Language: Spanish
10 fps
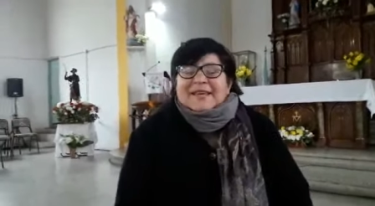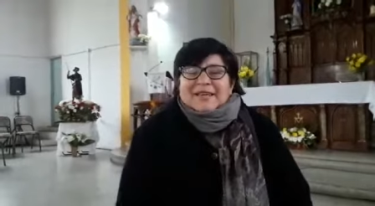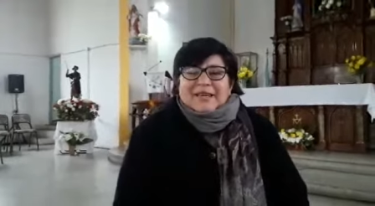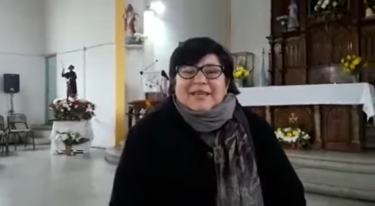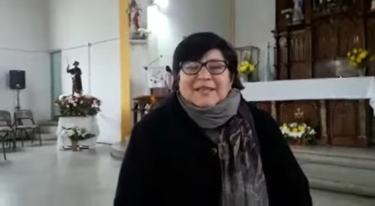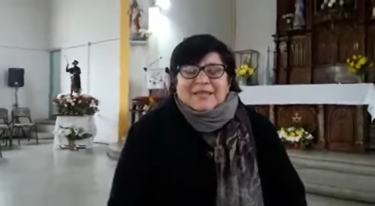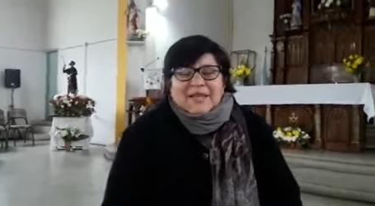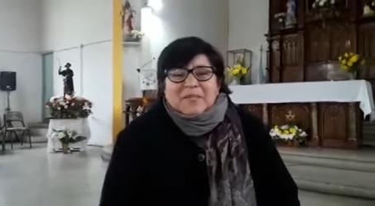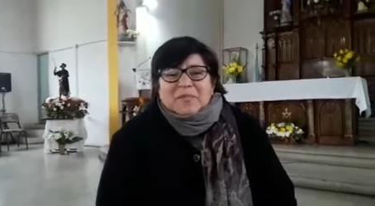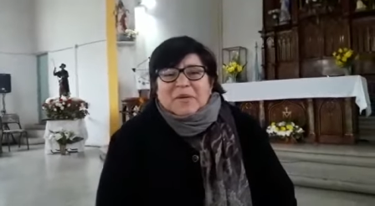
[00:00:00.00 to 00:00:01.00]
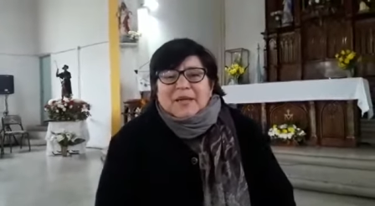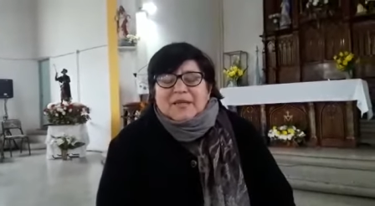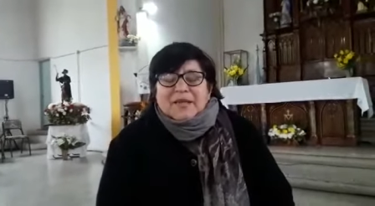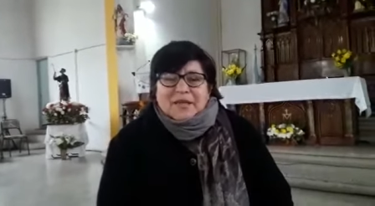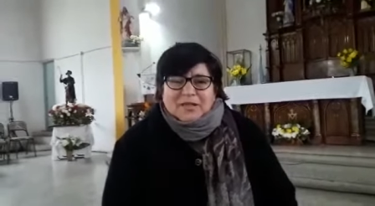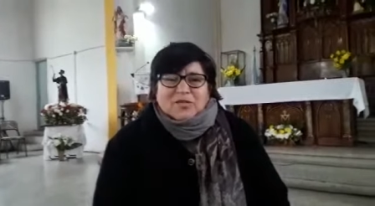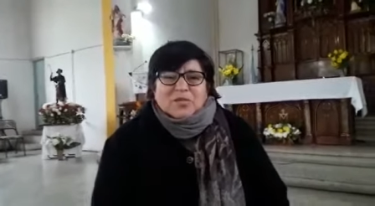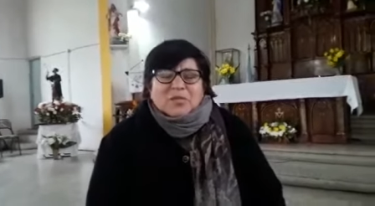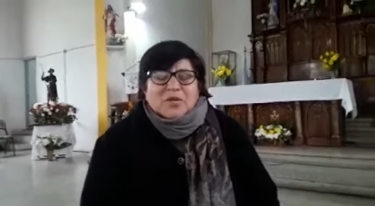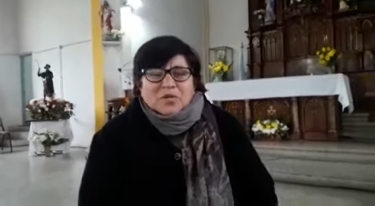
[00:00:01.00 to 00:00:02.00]
Eh, siempre
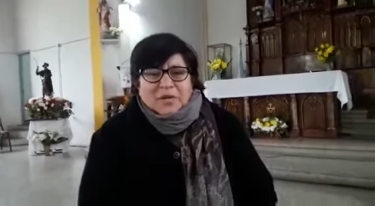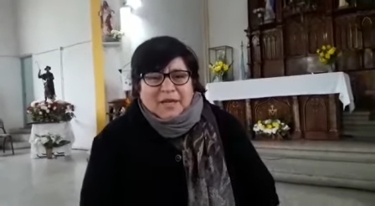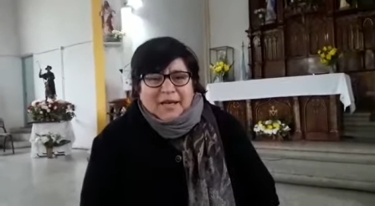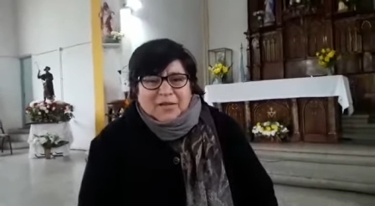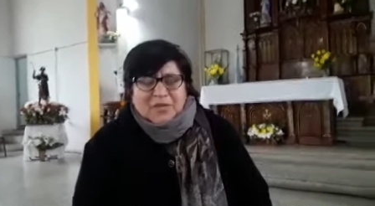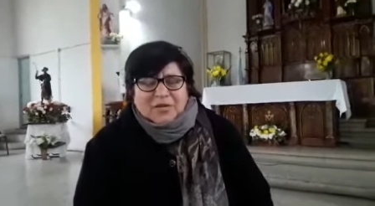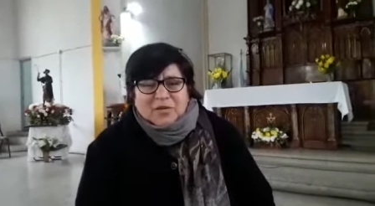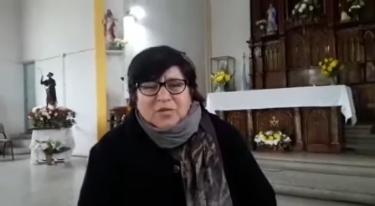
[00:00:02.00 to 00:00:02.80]
estuvimos cuidados